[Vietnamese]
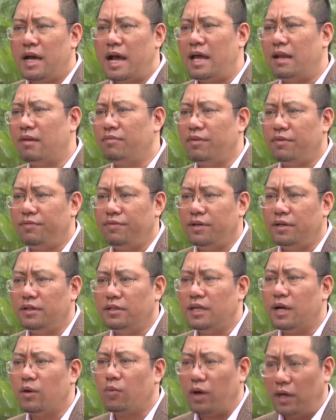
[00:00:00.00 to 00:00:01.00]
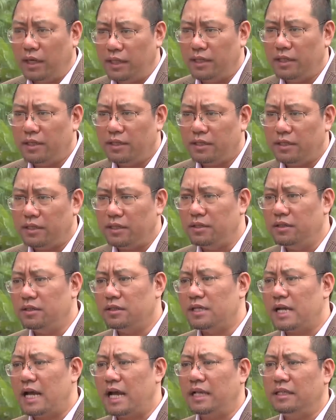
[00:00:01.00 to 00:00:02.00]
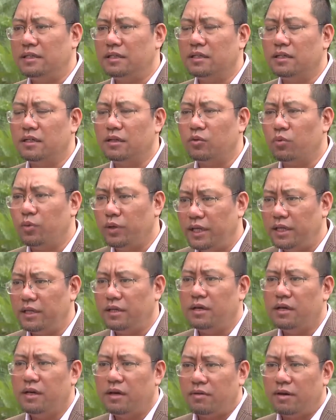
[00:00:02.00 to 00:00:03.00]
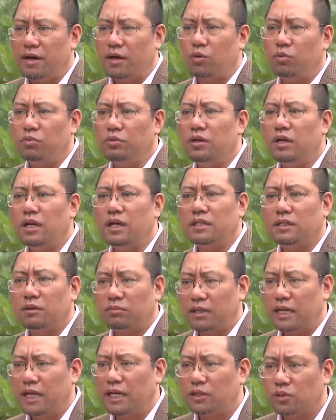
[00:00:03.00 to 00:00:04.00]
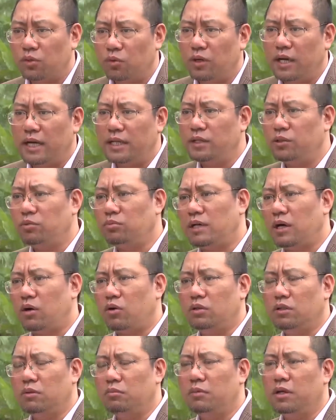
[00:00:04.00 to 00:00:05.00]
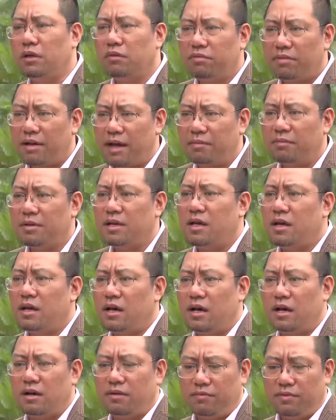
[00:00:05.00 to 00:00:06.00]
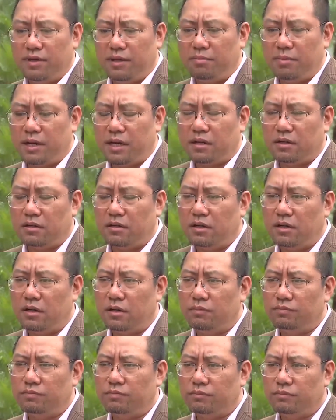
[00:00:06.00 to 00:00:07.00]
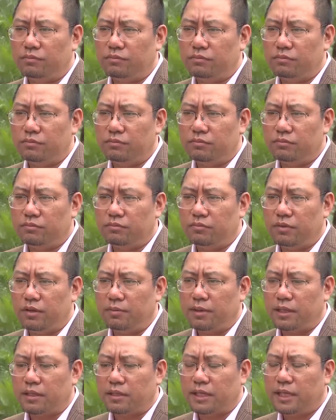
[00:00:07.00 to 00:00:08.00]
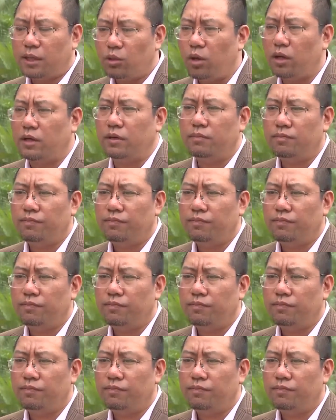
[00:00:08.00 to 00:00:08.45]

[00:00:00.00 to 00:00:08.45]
thứ hai là phía phía nhà quản lý thì đưa ra những cái quy định và cũng như là trong thời đại số này chúng ta có những biện pháp à, về mặt à, về mặt kỹ